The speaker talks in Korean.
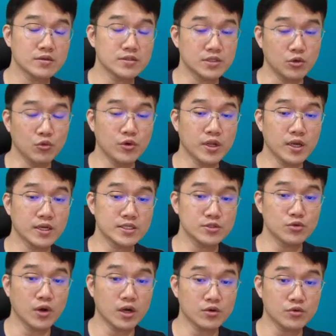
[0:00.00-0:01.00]
그렇게 오래
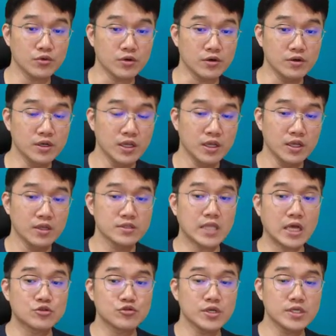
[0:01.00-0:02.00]
하기도 하고요.
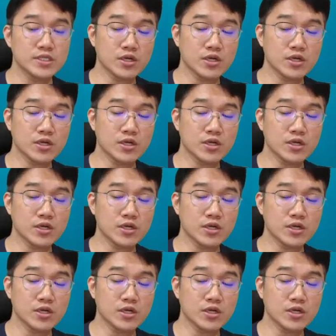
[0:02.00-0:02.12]
나중에